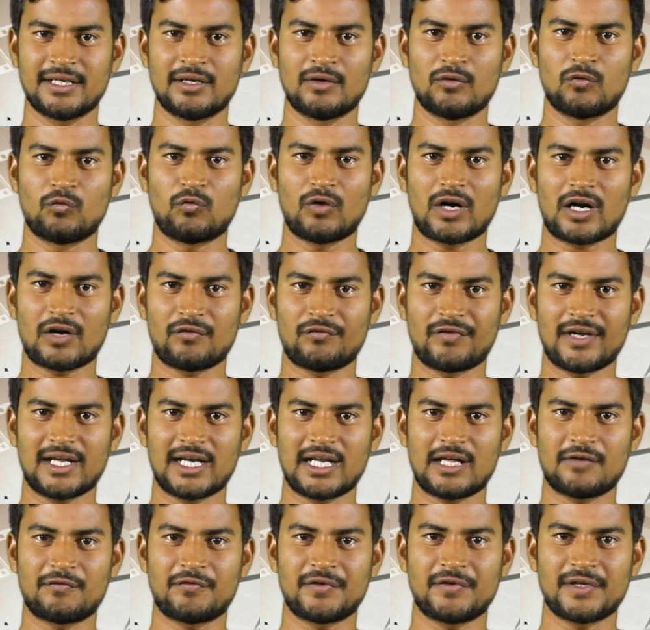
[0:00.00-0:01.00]

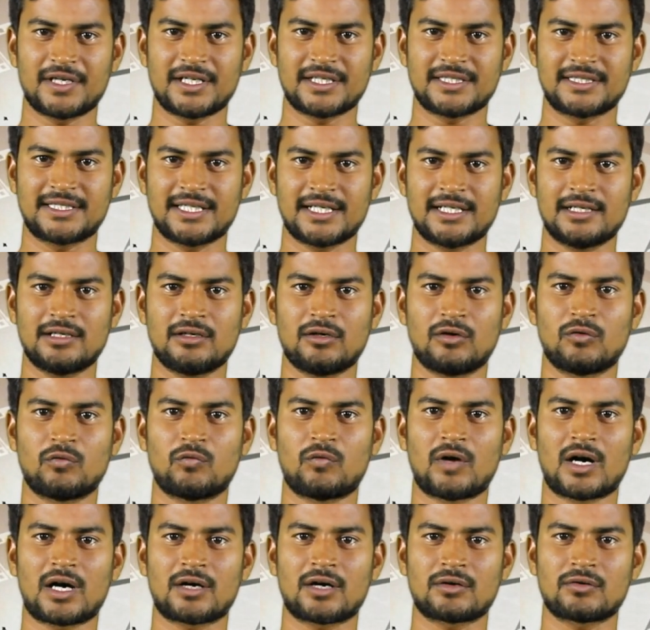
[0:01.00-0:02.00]
ఒకవేళ వీరిద్దరిలో
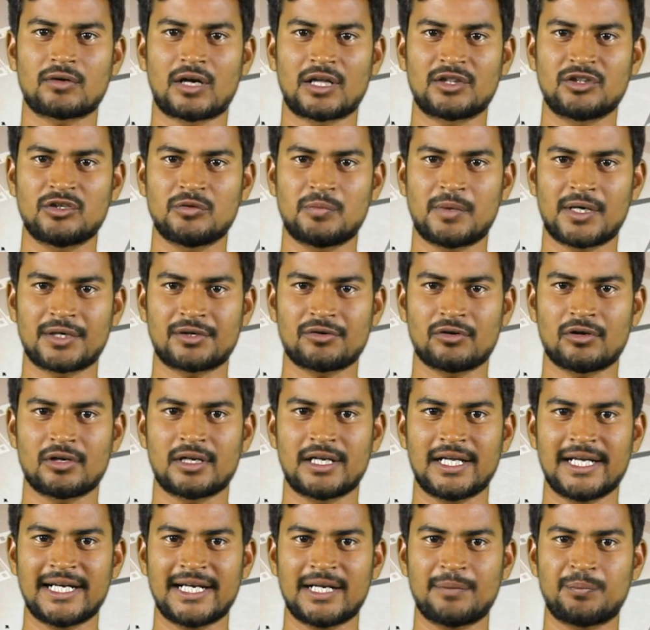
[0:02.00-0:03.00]
ఒకరు అందుబాటులో
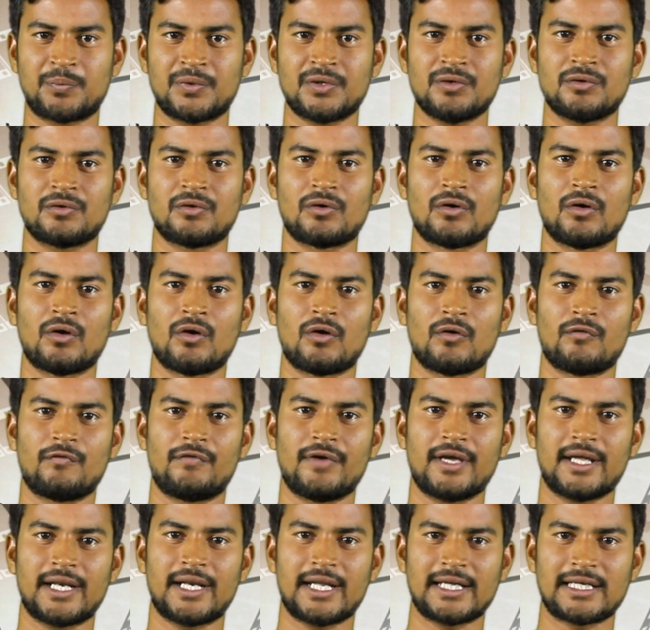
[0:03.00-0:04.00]
లేనప్పుడు
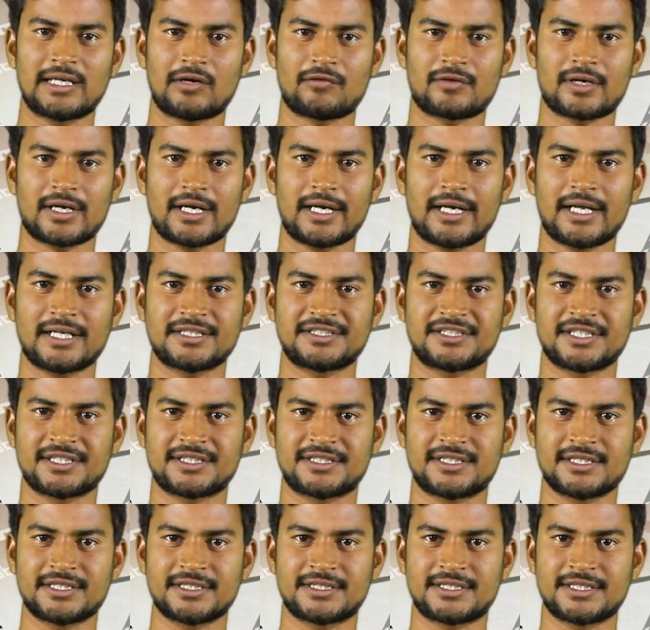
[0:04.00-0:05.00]
వేరే ఎవరైనా
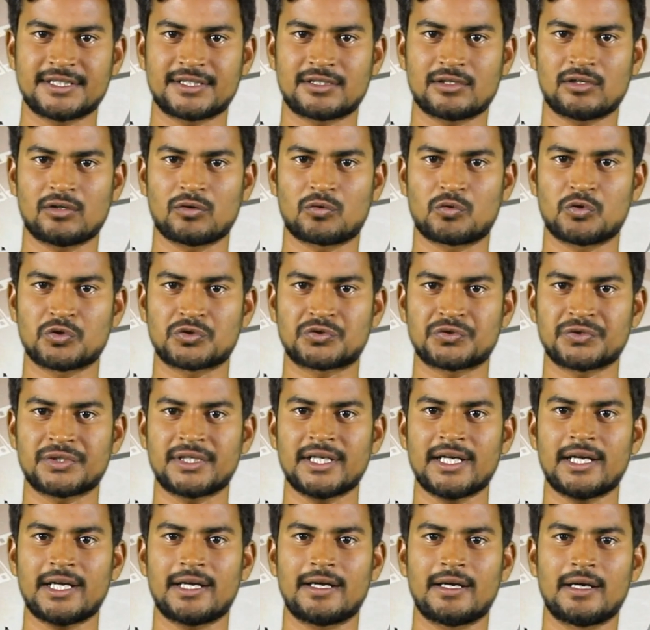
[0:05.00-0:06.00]
జడ్జి సీటులో
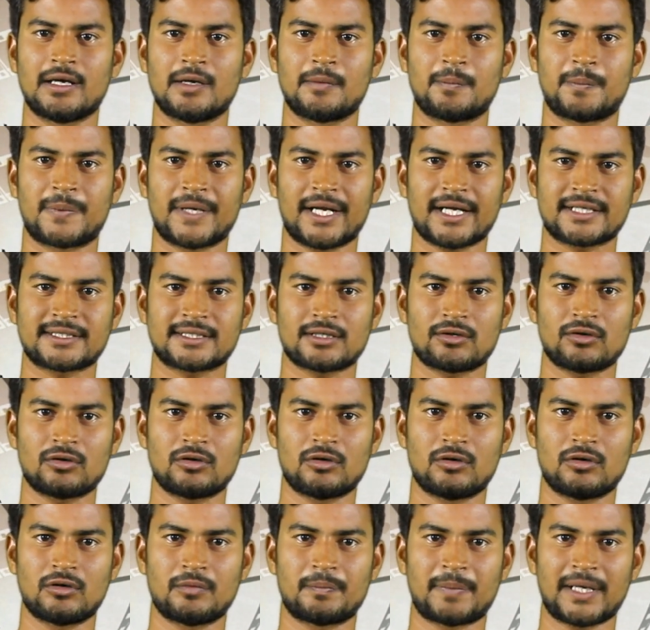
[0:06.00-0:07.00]
కూర్చుంటే ప్రేక్షకులు
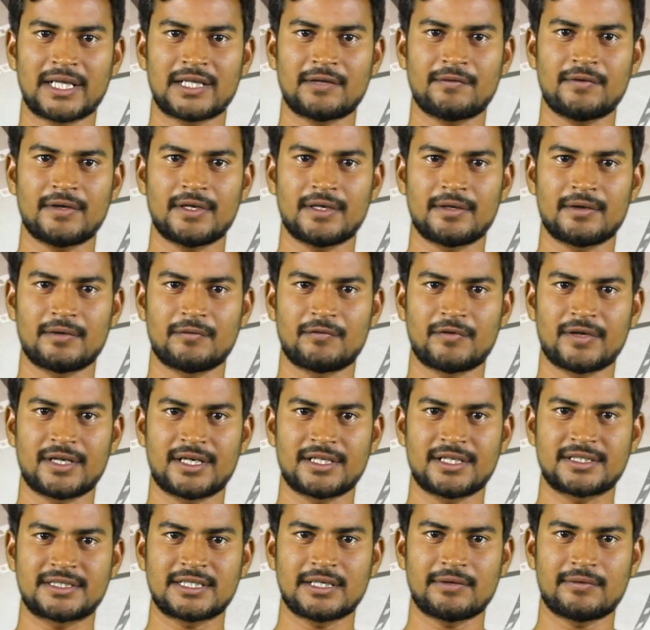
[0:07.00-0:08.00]
పెదవి
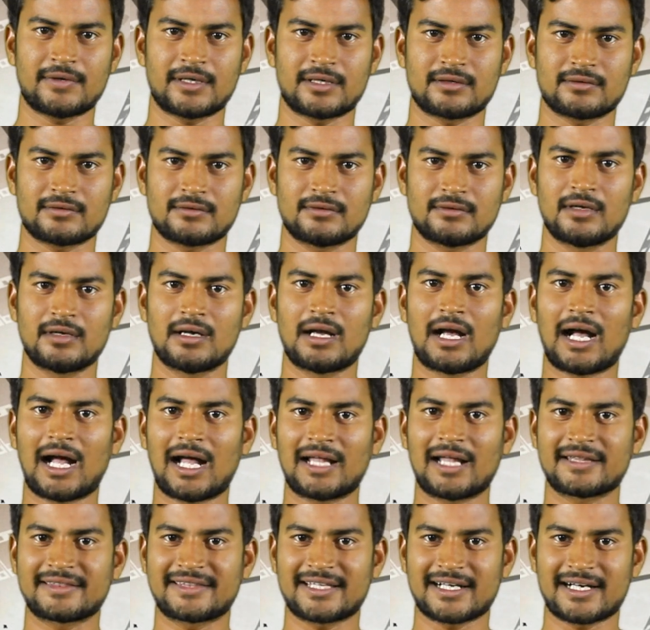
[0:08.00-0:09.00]
విరిచేవారు
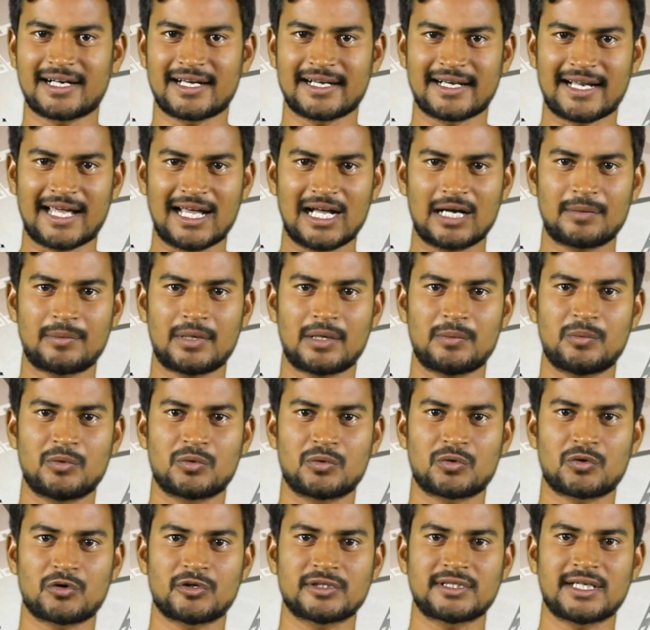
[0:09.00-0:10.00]
అంతగా నాగబాబు
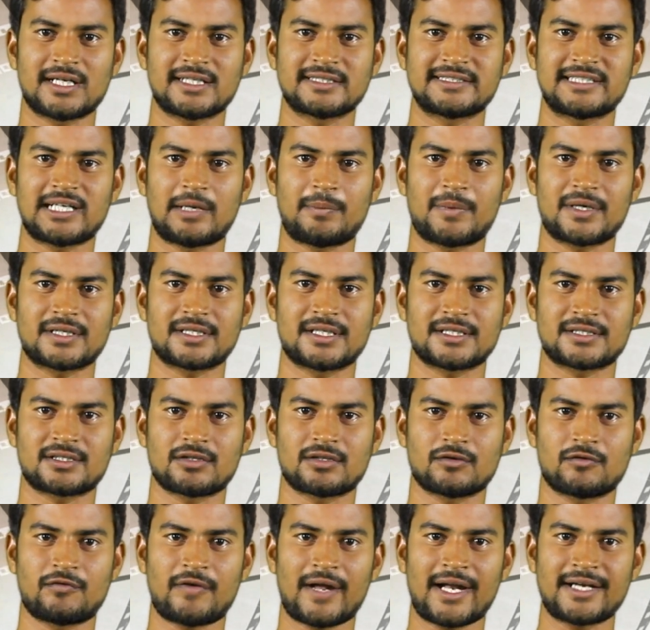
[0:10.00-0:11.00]
రోజా జబర్దస్త్
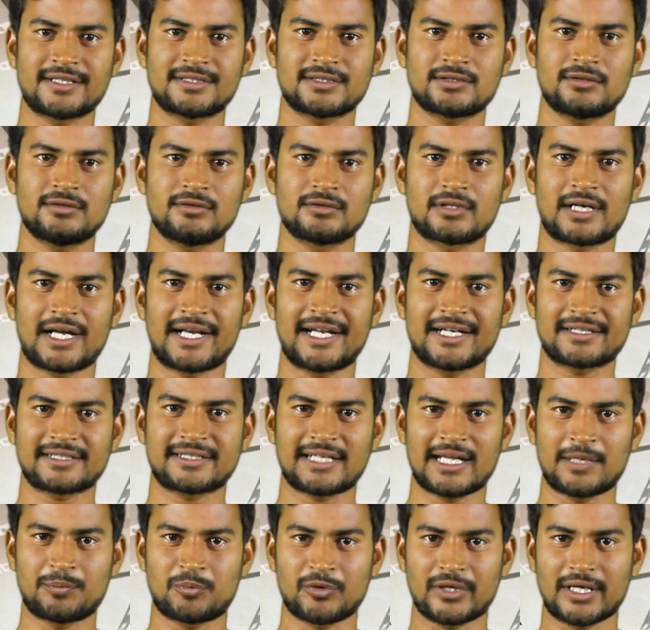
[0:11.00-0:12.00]
ఫ్యాన్స్కు కనెక్ట్
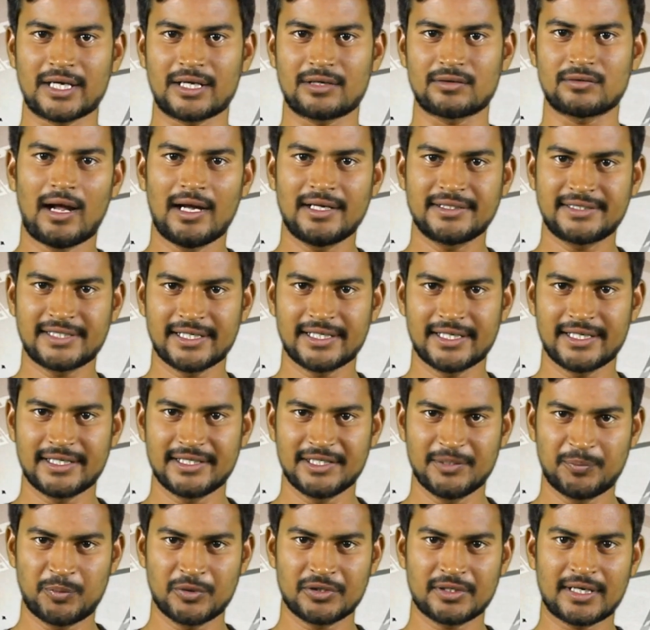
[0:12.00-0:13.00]
అయిపోయారు అయితే
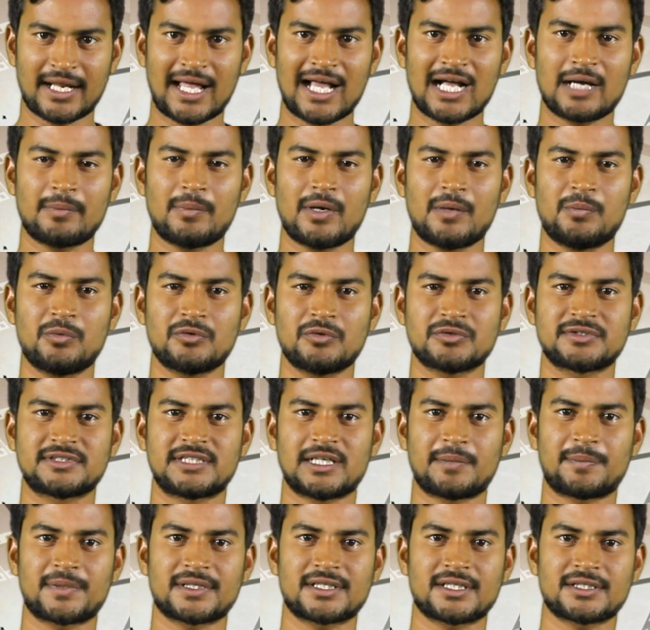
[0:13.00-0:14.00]
ఇప్పుడు నాగబాబు
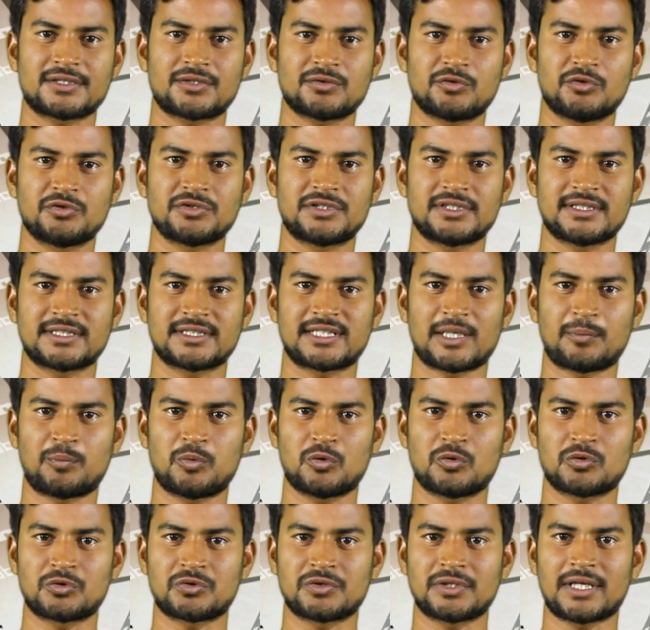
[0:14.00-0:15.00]
జబర్దస్త్ నుంచి
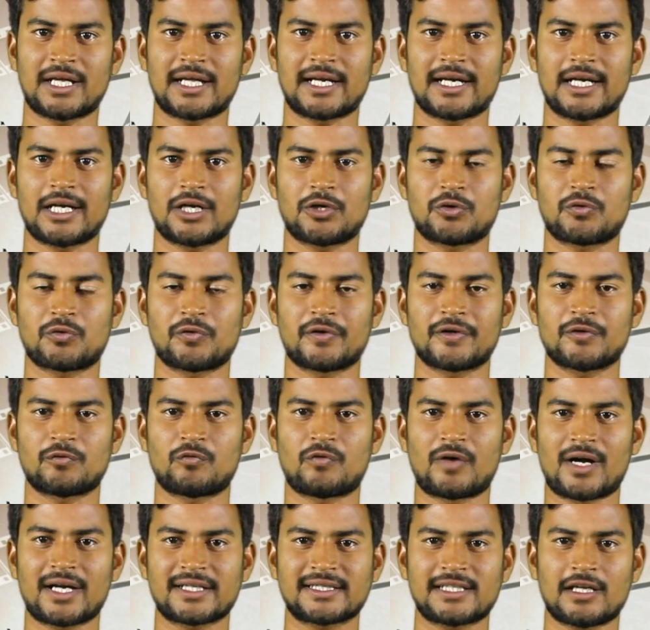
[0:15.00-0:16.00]
తప్పుకుంటున్నారనేటువంటి
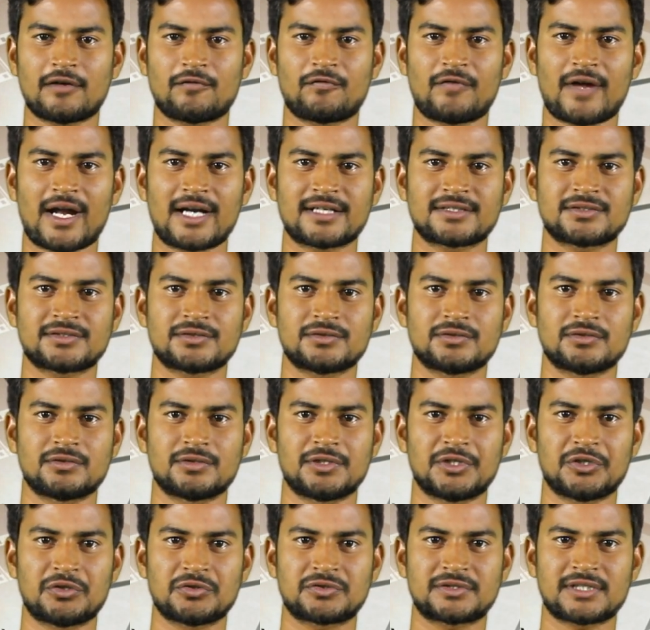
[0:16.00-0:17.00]
వార్త ఫ్యాన్స్ను
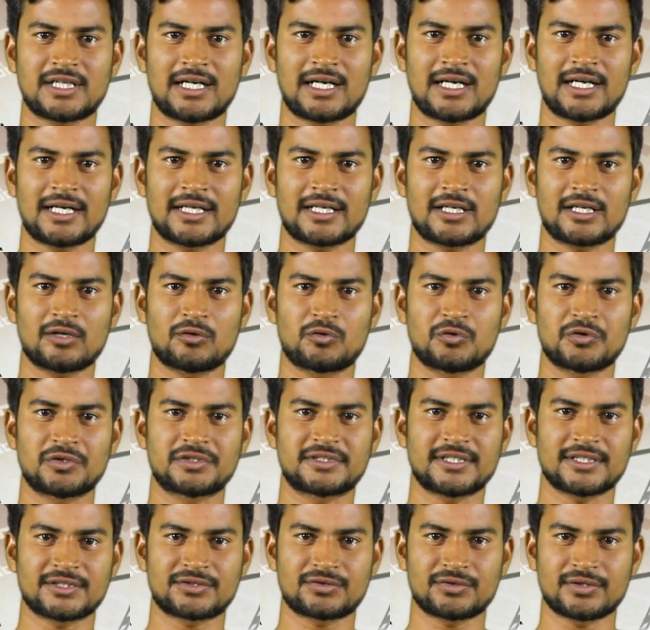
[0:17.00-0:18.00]
నిరుత్సాహానికి గురి
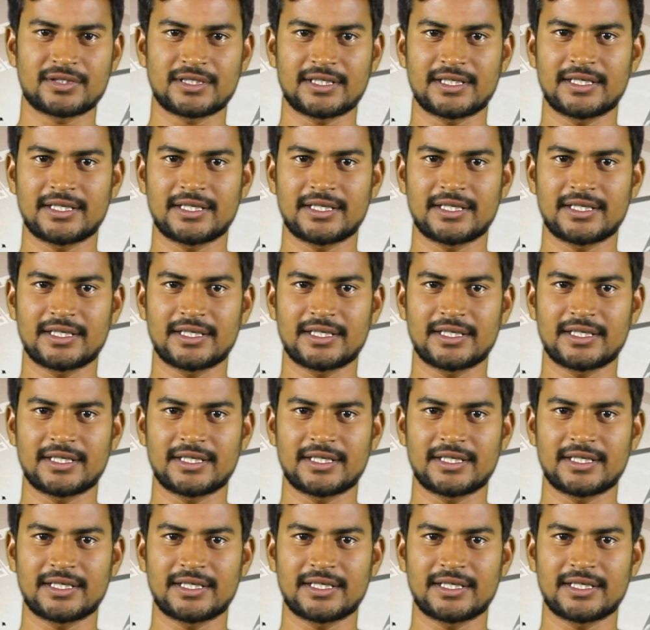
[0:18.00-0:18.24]
చేస్తుంది